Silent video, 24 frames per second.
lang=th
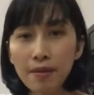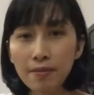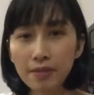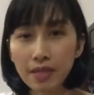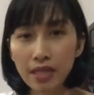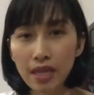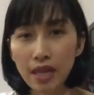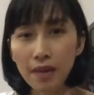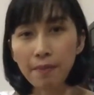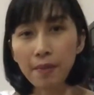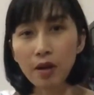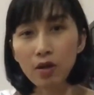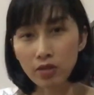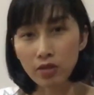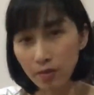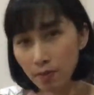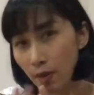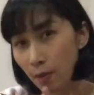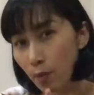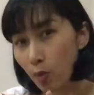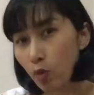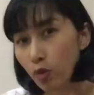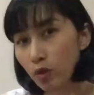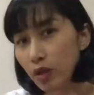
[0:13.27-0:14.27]
MCM เราจะ
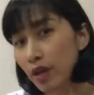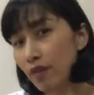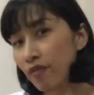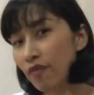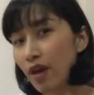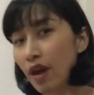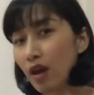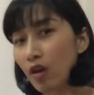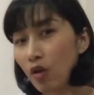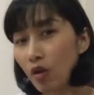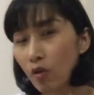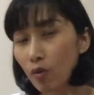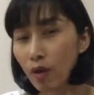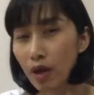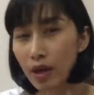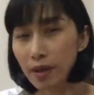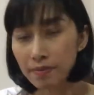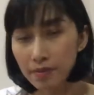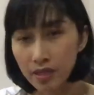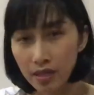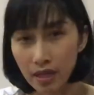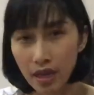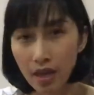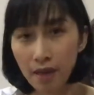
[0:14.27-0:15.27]
มาพูดให้ฟังก่อนว่า
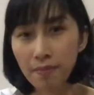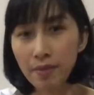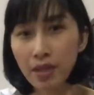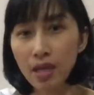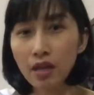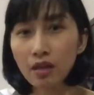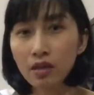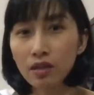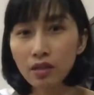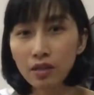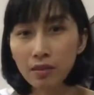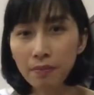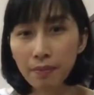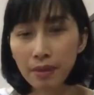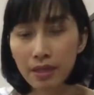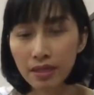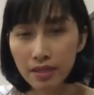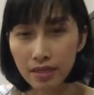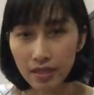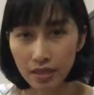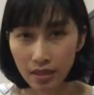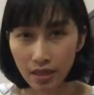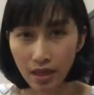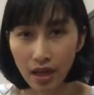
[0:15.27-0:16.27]
MCM เนี่ยคือเป็น
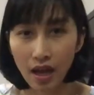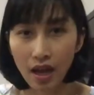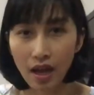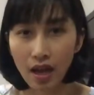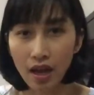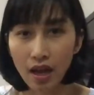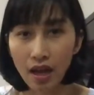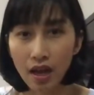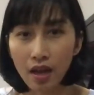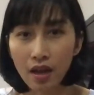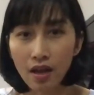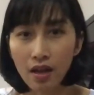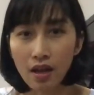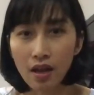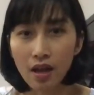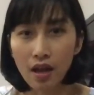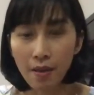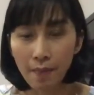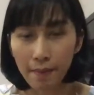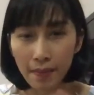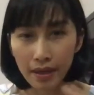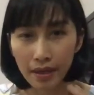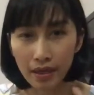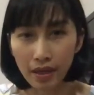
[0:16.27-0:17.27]
สินค้า
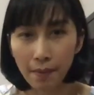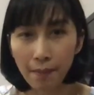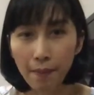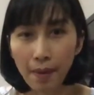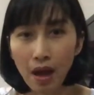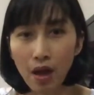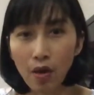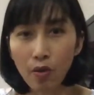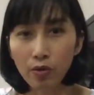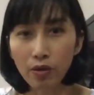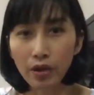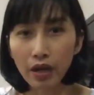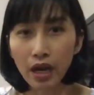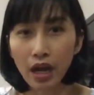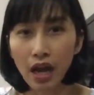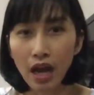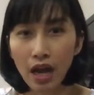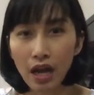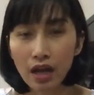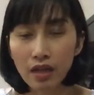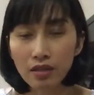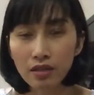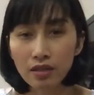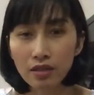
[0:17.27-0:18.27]
เป็นกระเป๋านะ
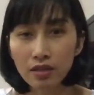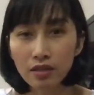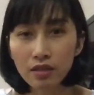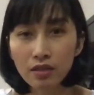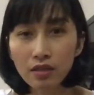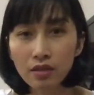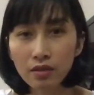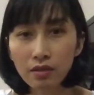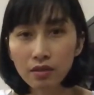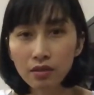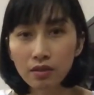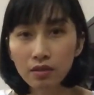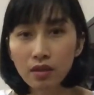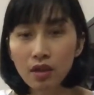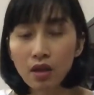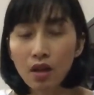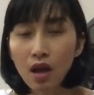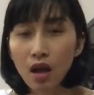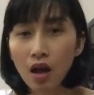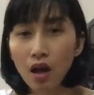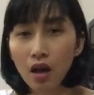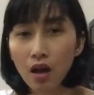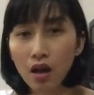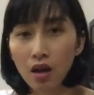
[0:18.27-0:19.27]
คะซึ่ง
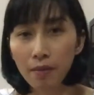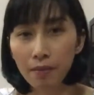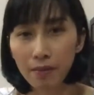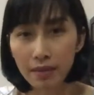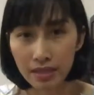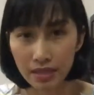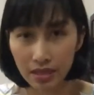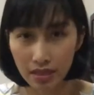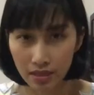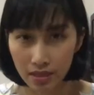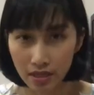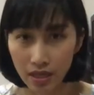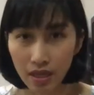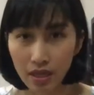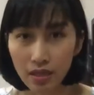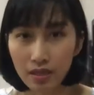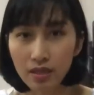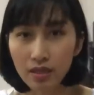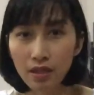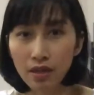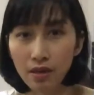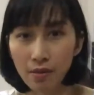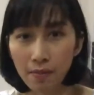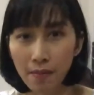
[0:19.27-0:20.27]
เป็นสัญชาติ
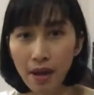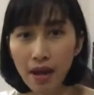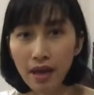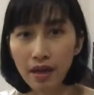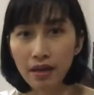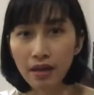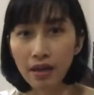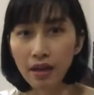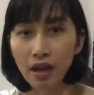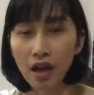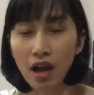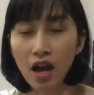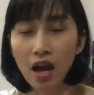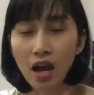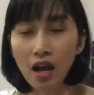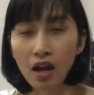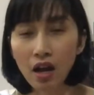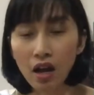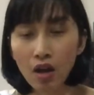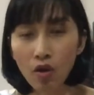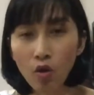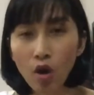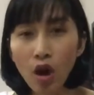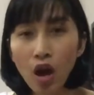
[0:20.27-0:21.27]
เยอรมันนะคะ
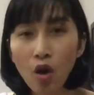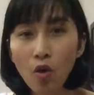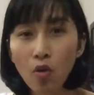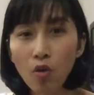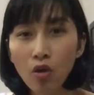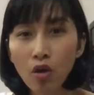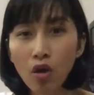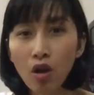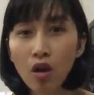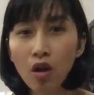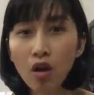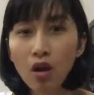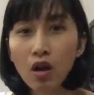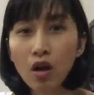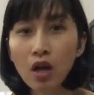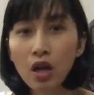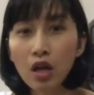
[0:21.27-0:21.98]
แล้วเขาก็